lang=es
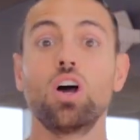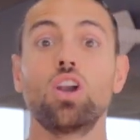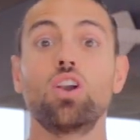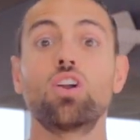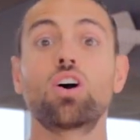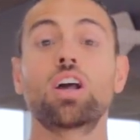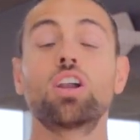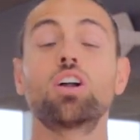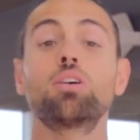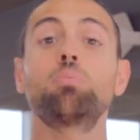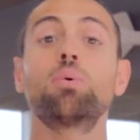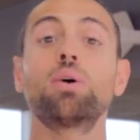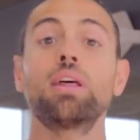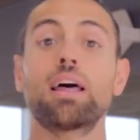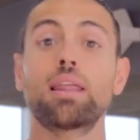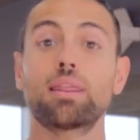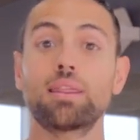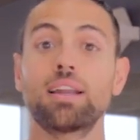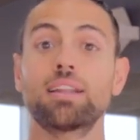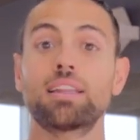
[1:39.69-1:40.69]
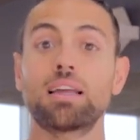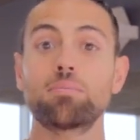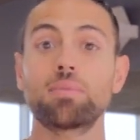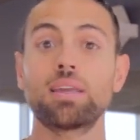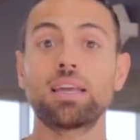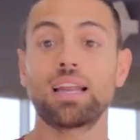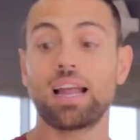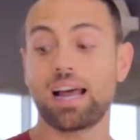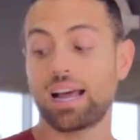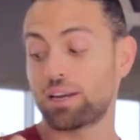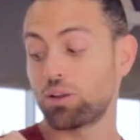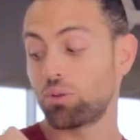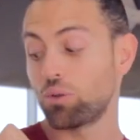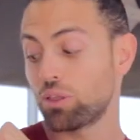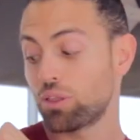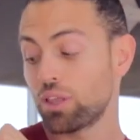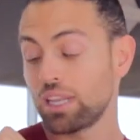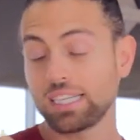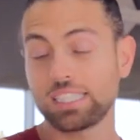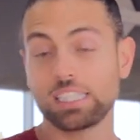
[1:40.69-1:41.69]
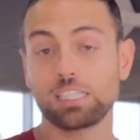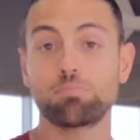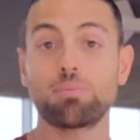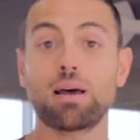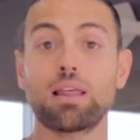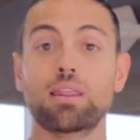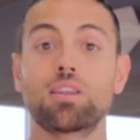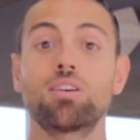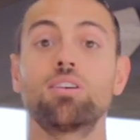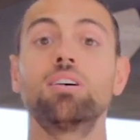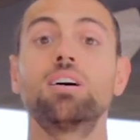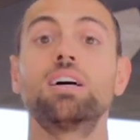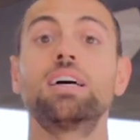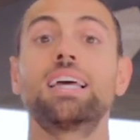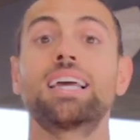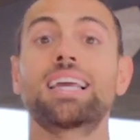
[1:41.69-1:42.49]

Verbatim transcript: lo que nos puede hacer también a reducir ese espacio